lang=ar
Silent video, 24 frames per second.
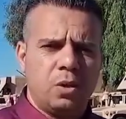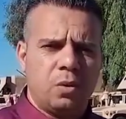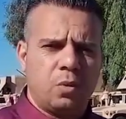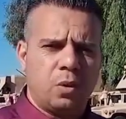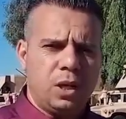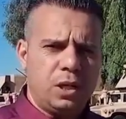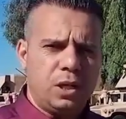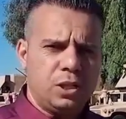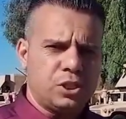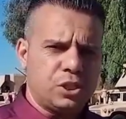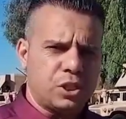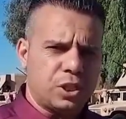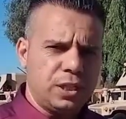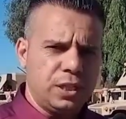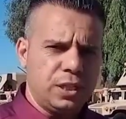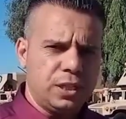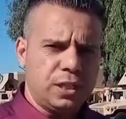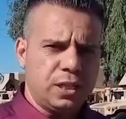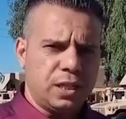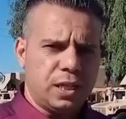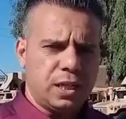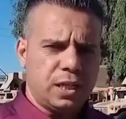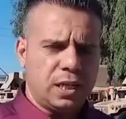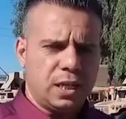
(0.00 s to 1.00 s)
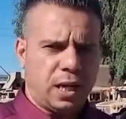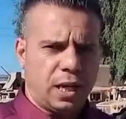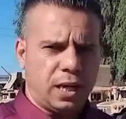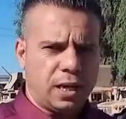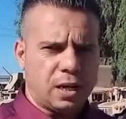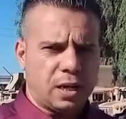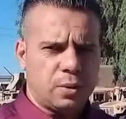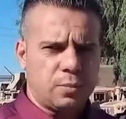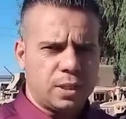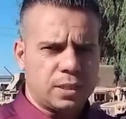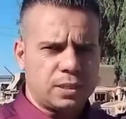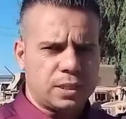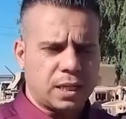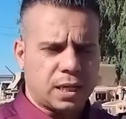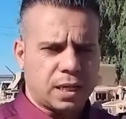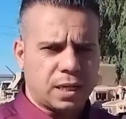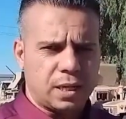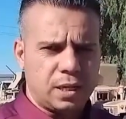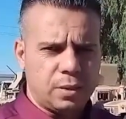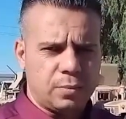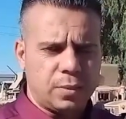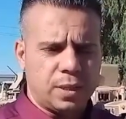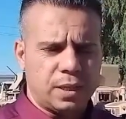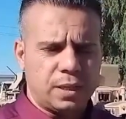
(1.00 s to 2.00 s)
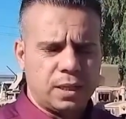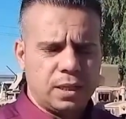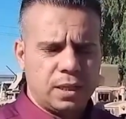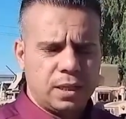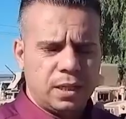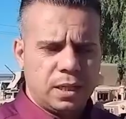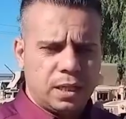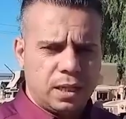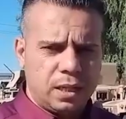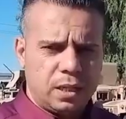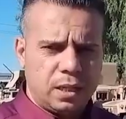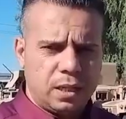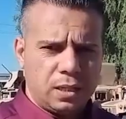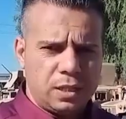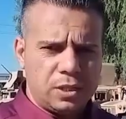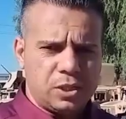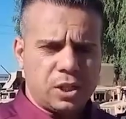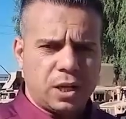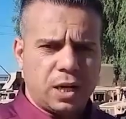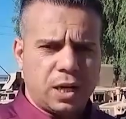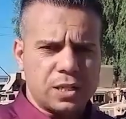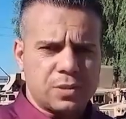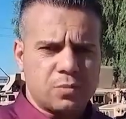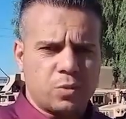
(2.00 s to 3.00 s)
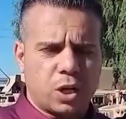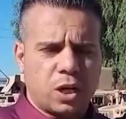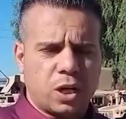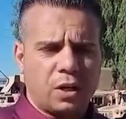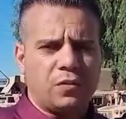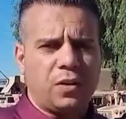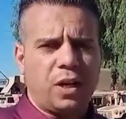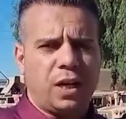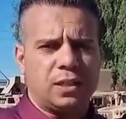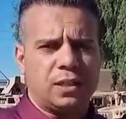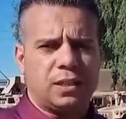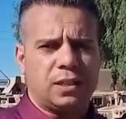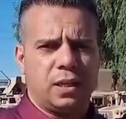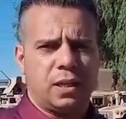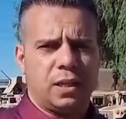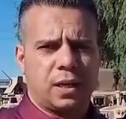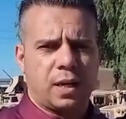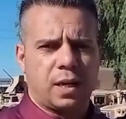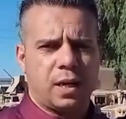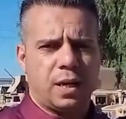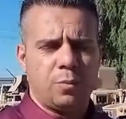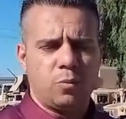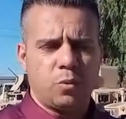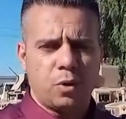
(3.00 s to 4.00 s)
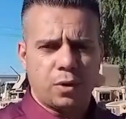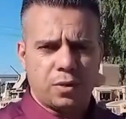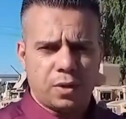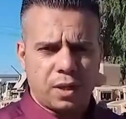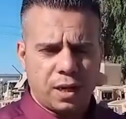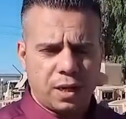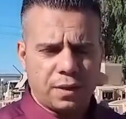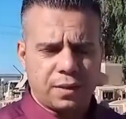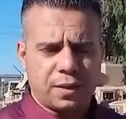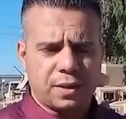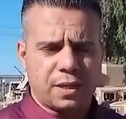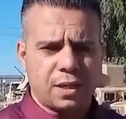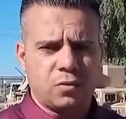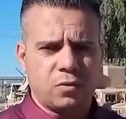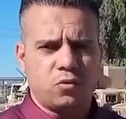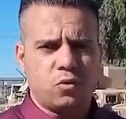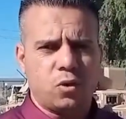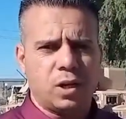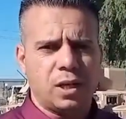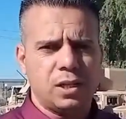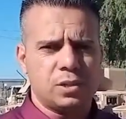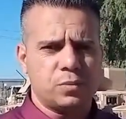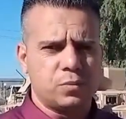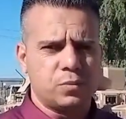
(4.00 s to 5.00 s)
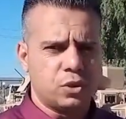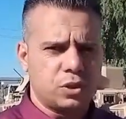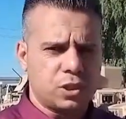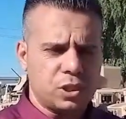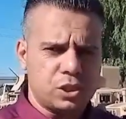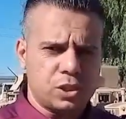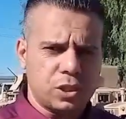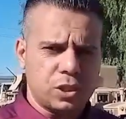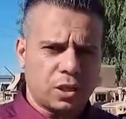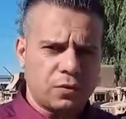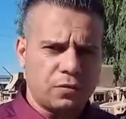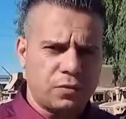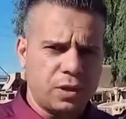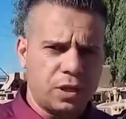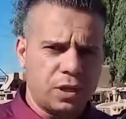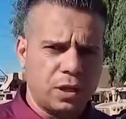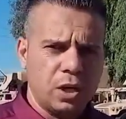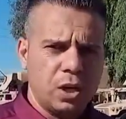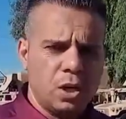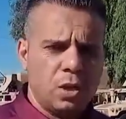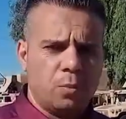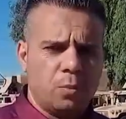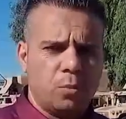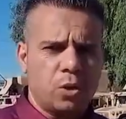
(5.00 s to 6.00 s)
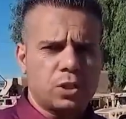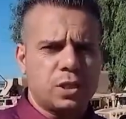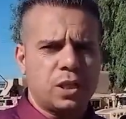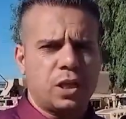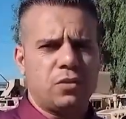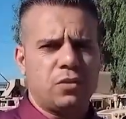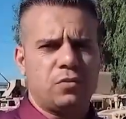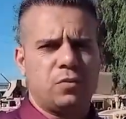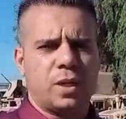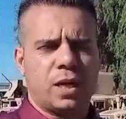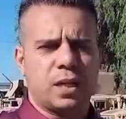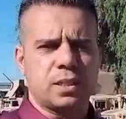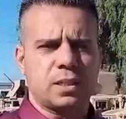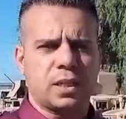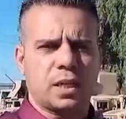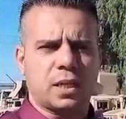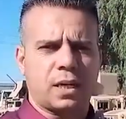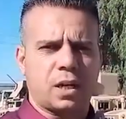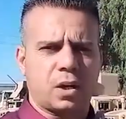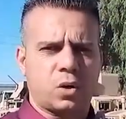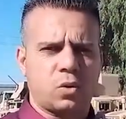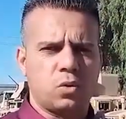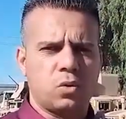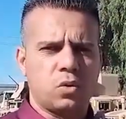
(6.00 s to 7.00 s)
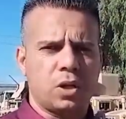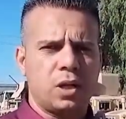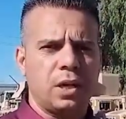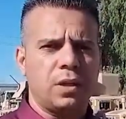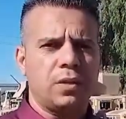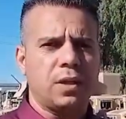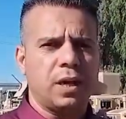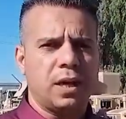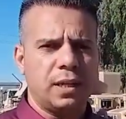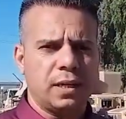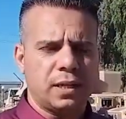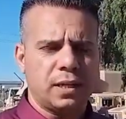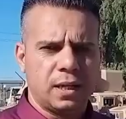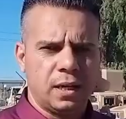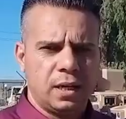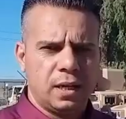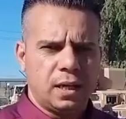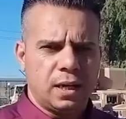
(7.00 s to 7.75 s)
120 آه، عربه تقريبا آه، لجهاز مكافحه الارهاب وثلاثه افواج منتشره في مختلف مناطق كركوك، لذلك